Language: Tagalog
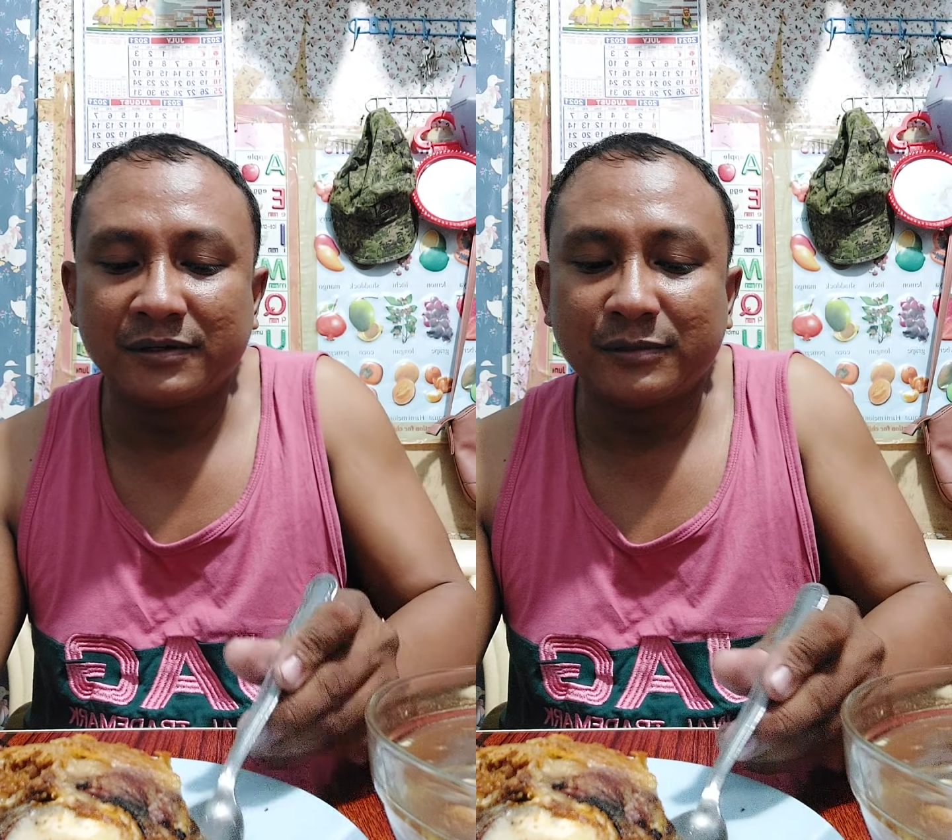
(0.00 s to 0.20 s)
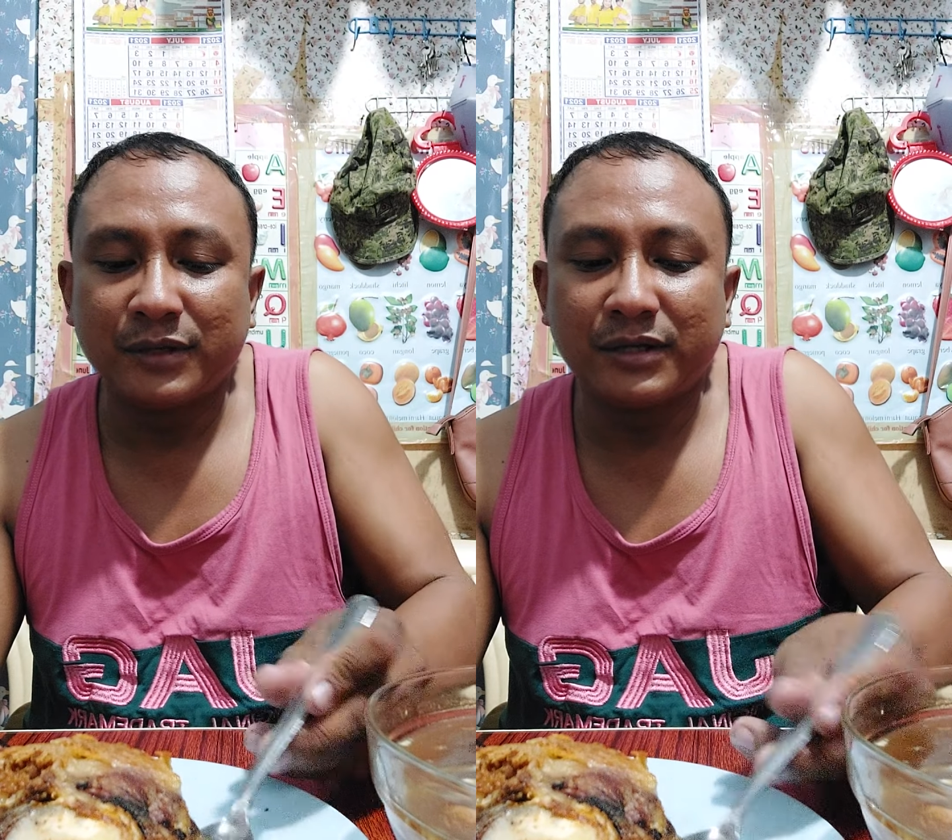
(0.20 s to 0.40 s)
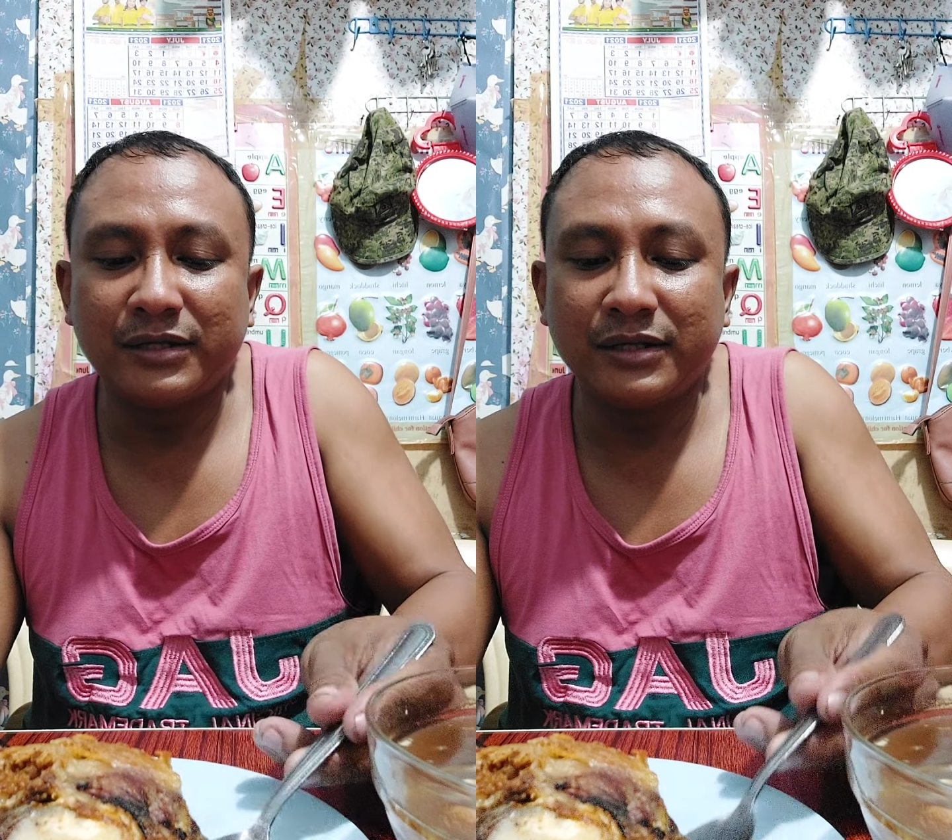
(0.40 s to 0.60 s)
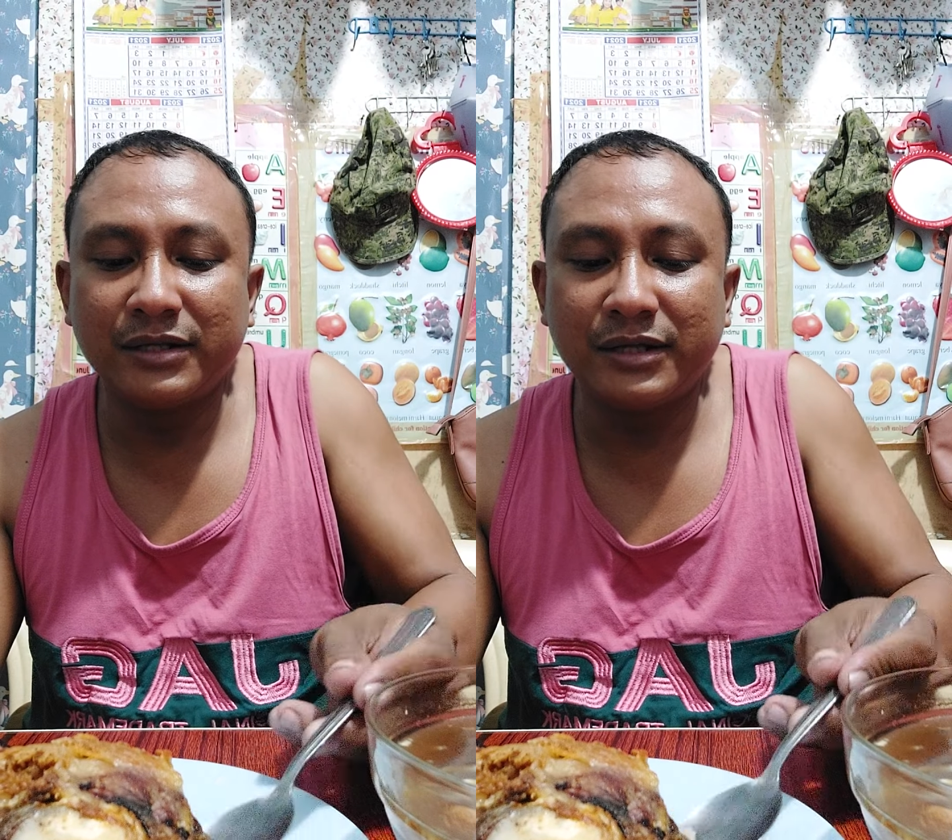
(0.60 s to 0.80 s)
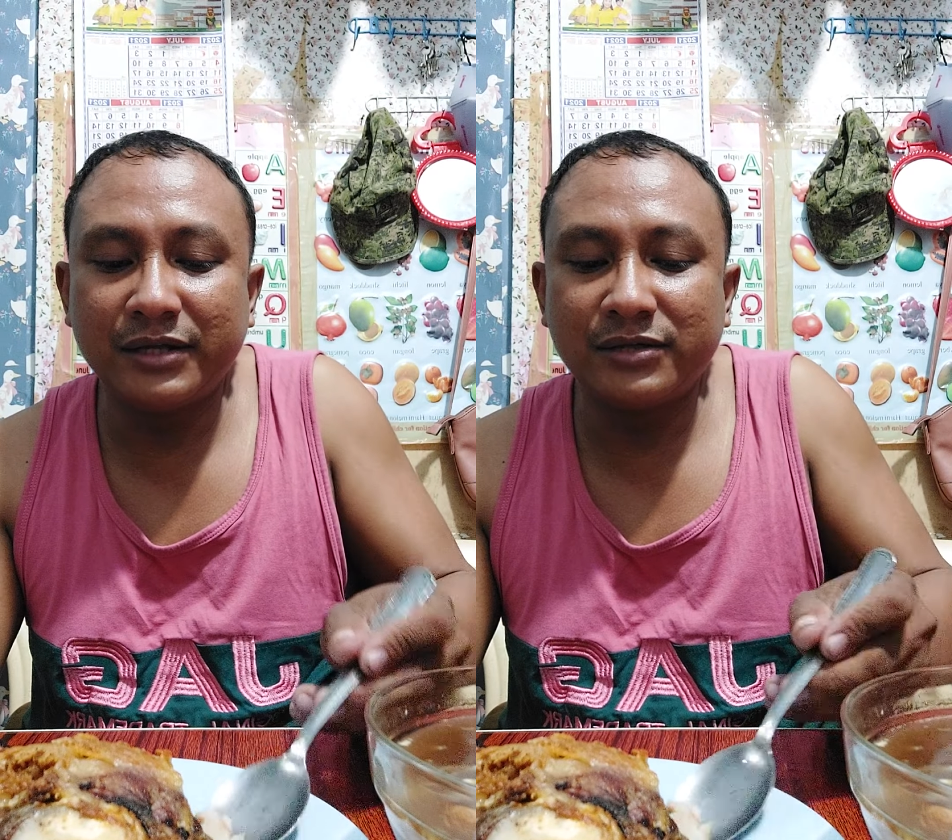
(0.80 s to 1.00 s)
Para
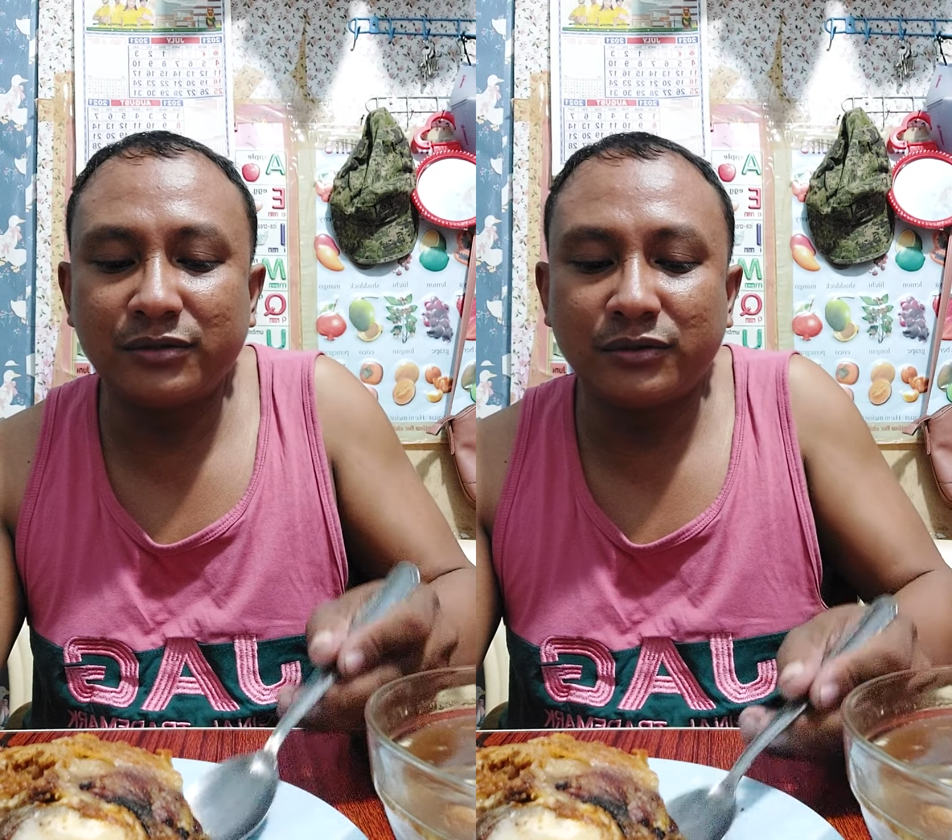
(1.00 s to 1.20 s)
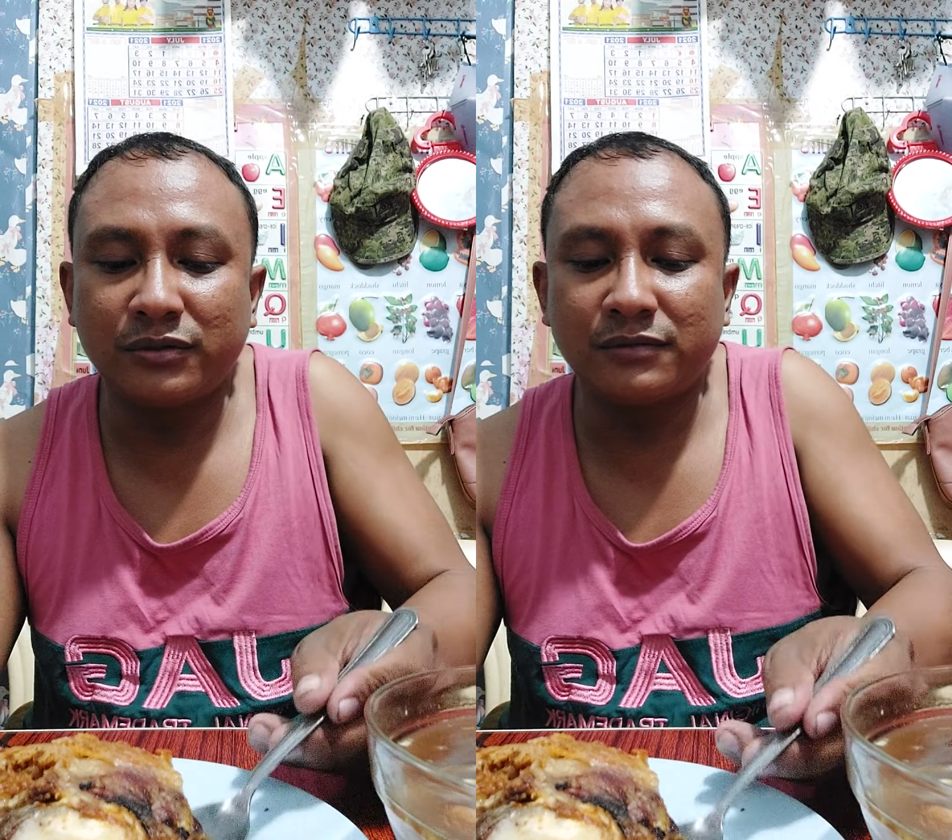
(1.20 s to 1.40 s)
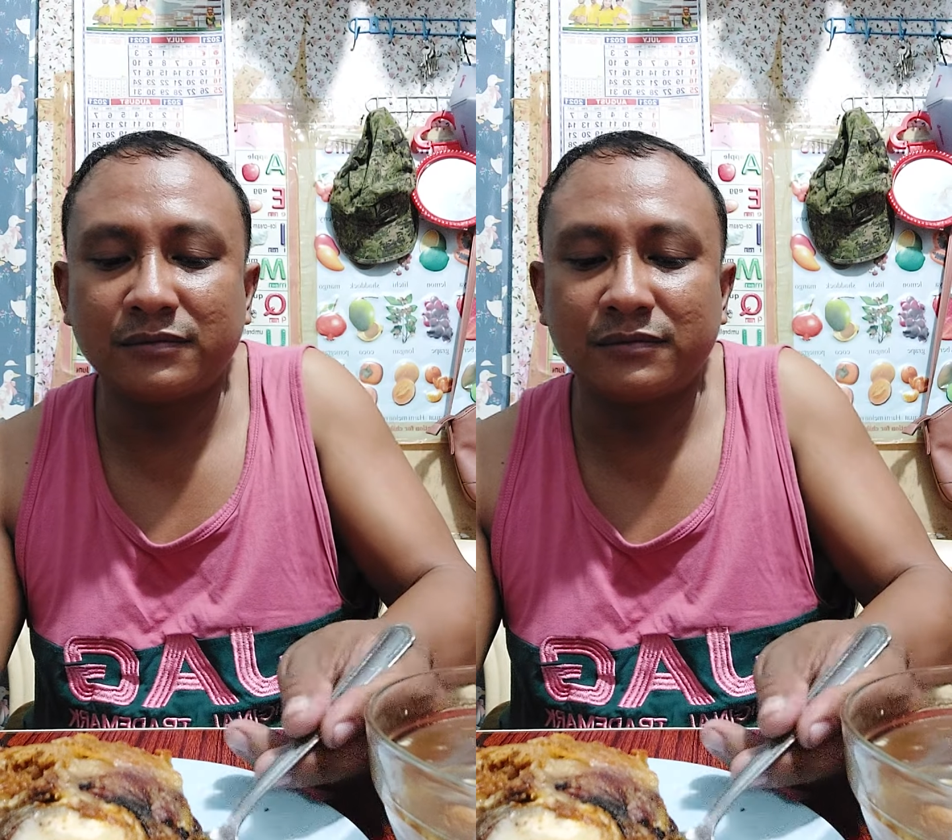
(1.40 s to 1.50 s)
dire-diretso.